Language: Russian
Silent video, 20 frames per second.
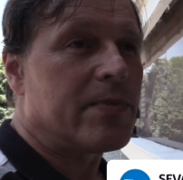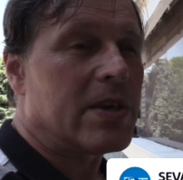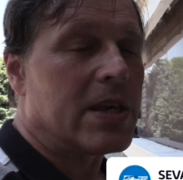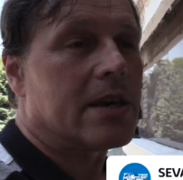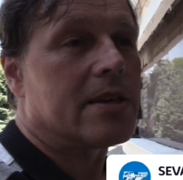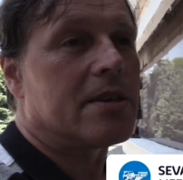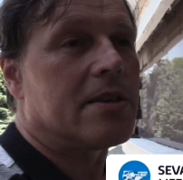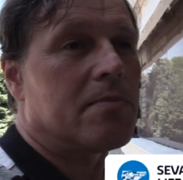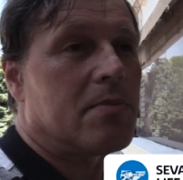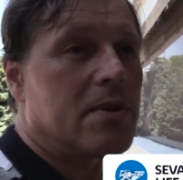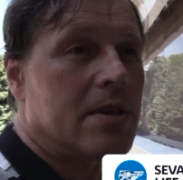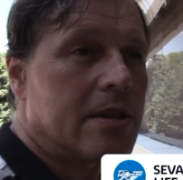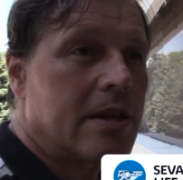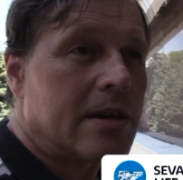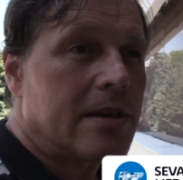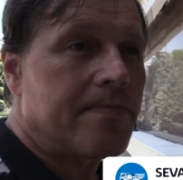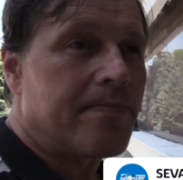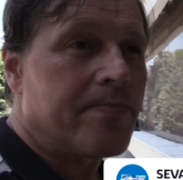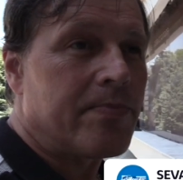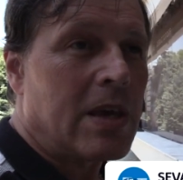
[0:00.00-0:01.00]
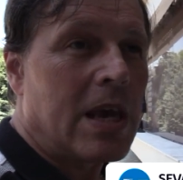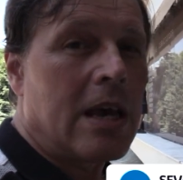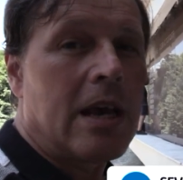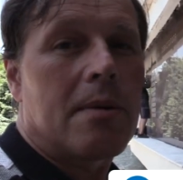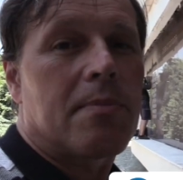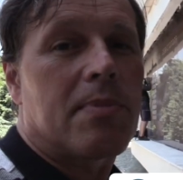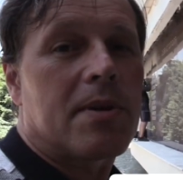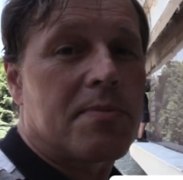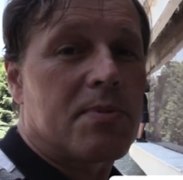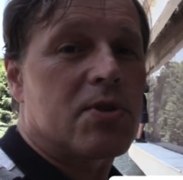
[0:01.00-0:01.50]
Я Димитра.
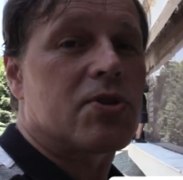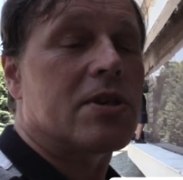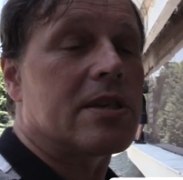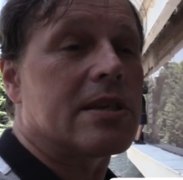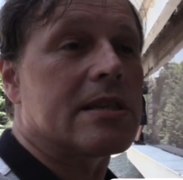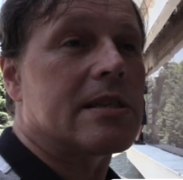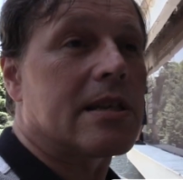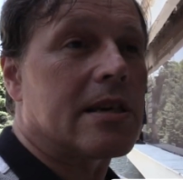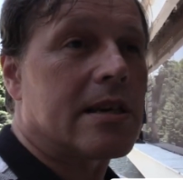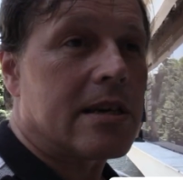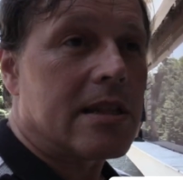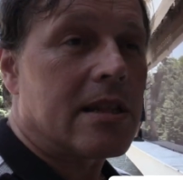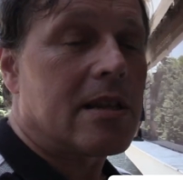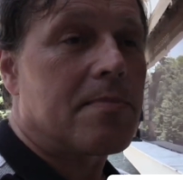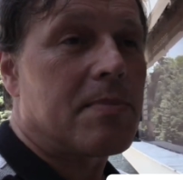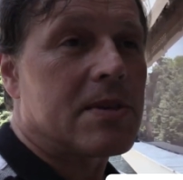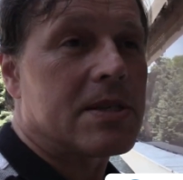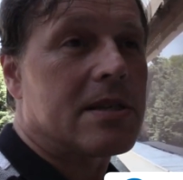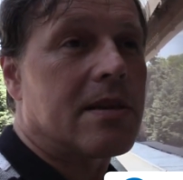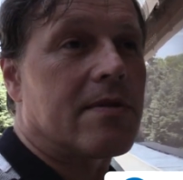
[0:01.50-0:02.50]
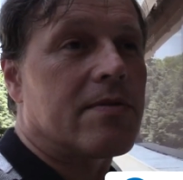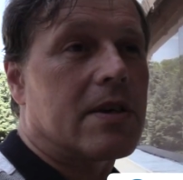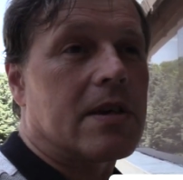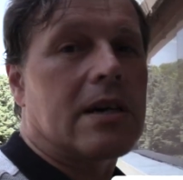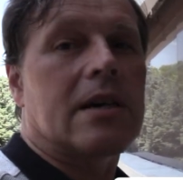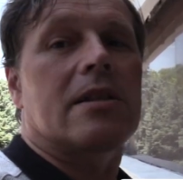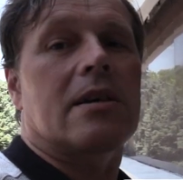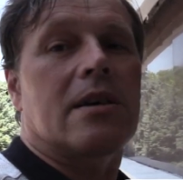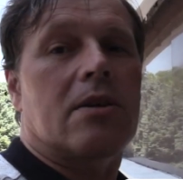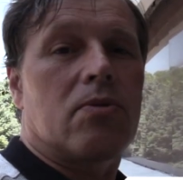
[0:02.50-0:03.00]
Подпишитесь на канал, поставьте
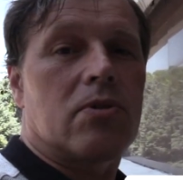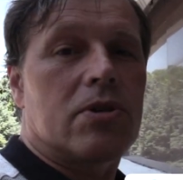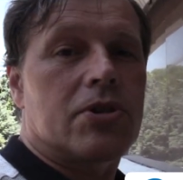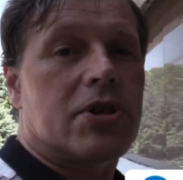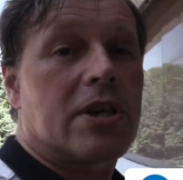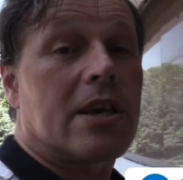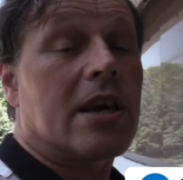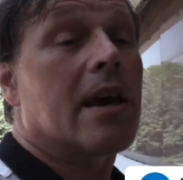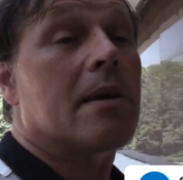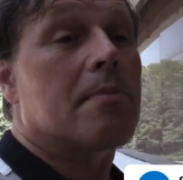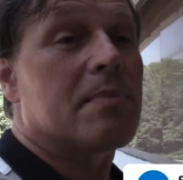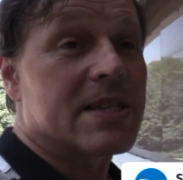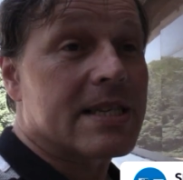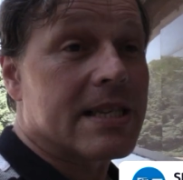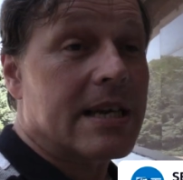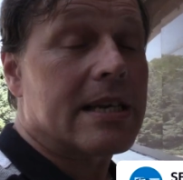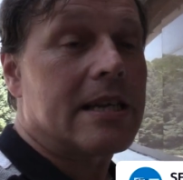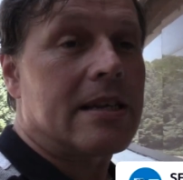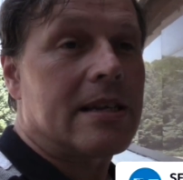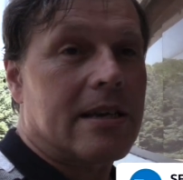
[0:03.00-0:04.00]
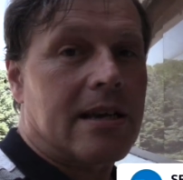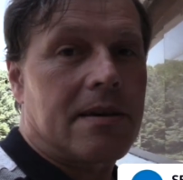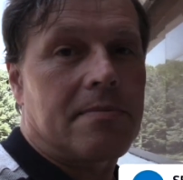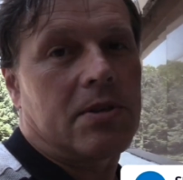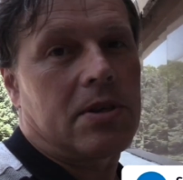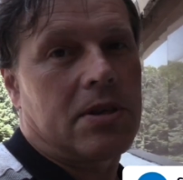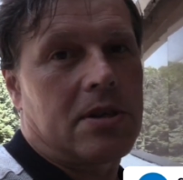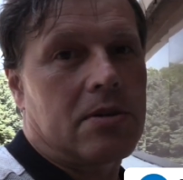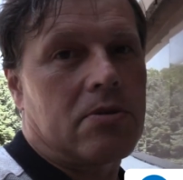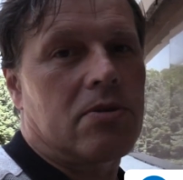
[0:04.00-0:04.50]
колокольчики. Обязательно
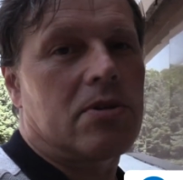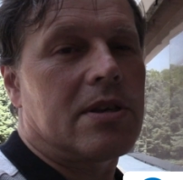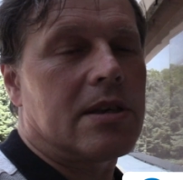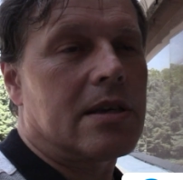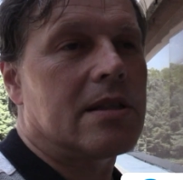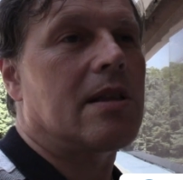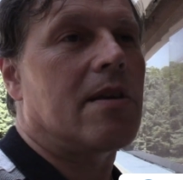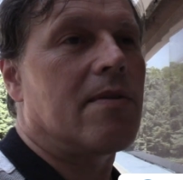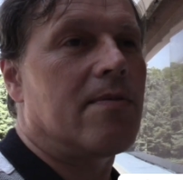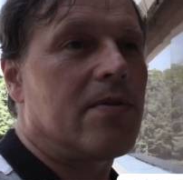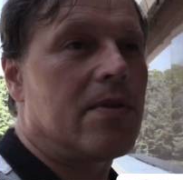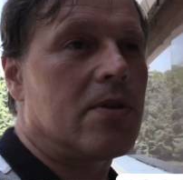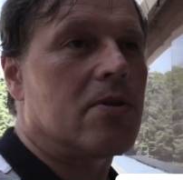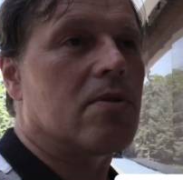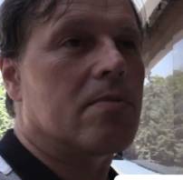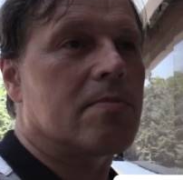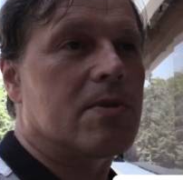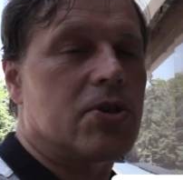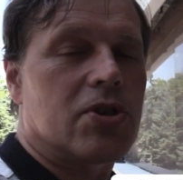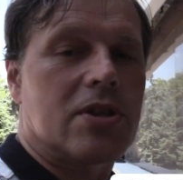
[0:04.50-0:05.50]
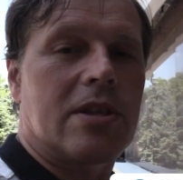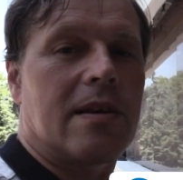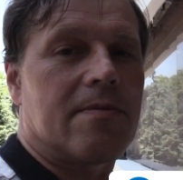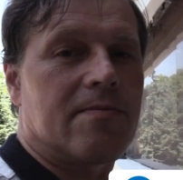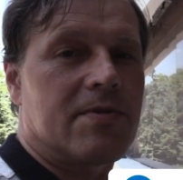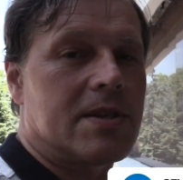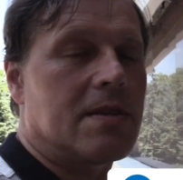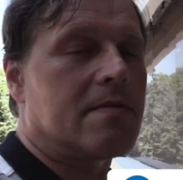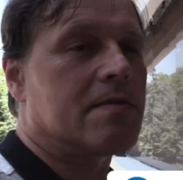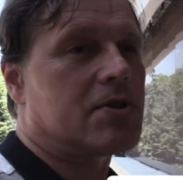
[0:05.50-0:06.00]
комментируйте это видео. Мы
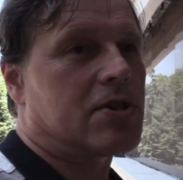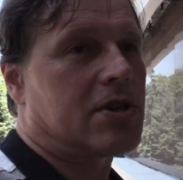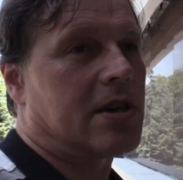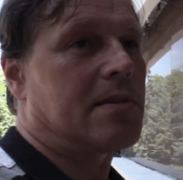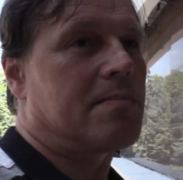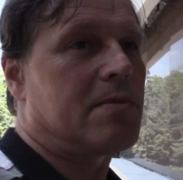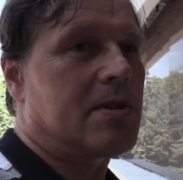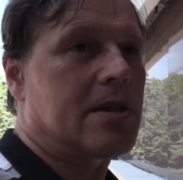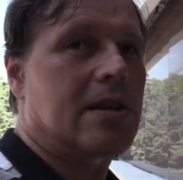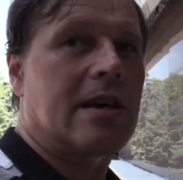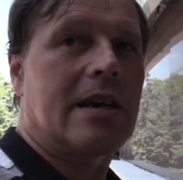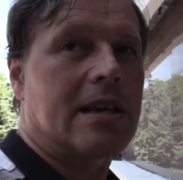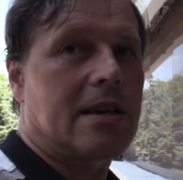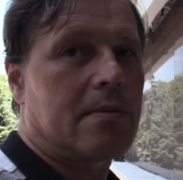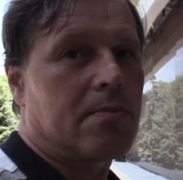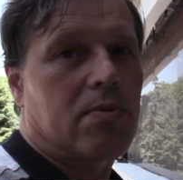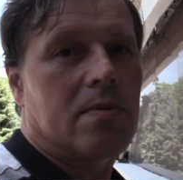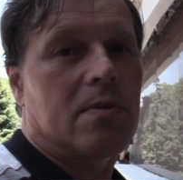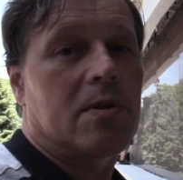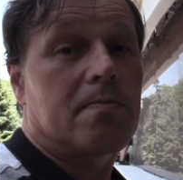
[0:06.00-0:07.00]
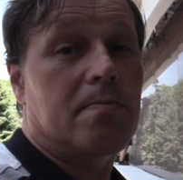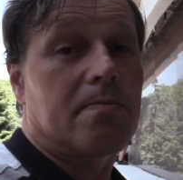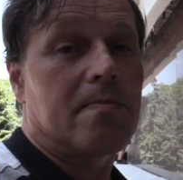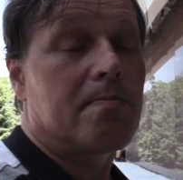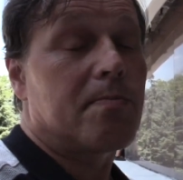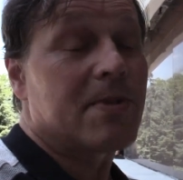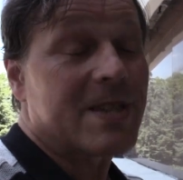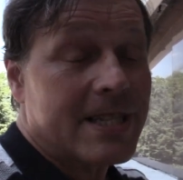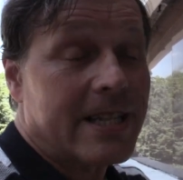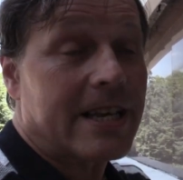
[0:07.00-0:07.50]
читаем все ваши комментарии
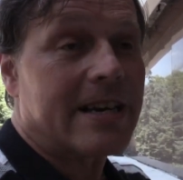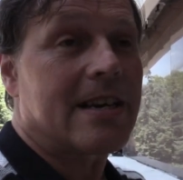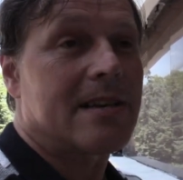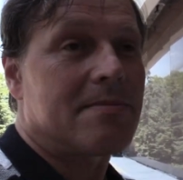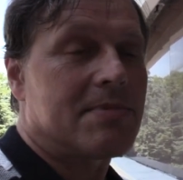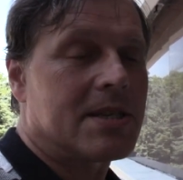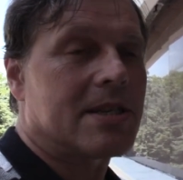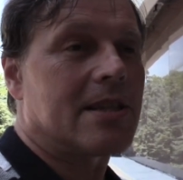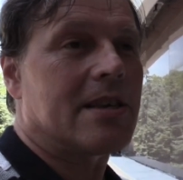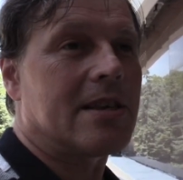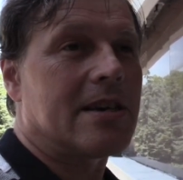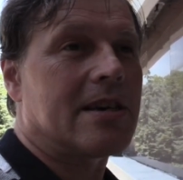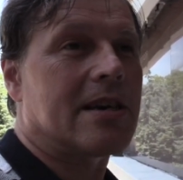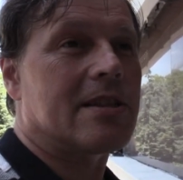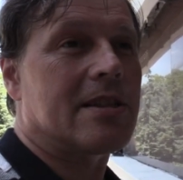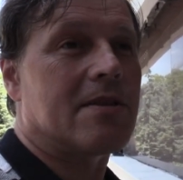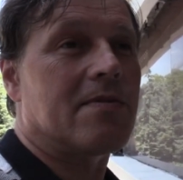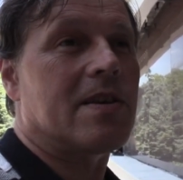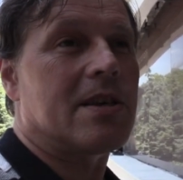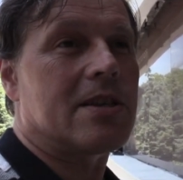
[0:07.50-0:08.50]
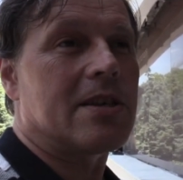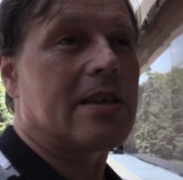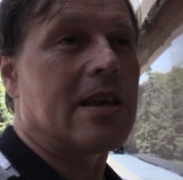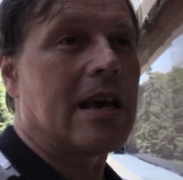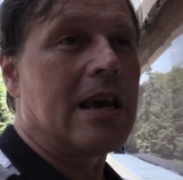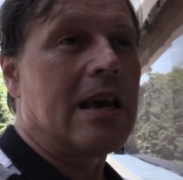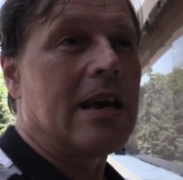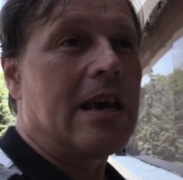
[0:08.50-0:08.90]
и постараемся на них ответить.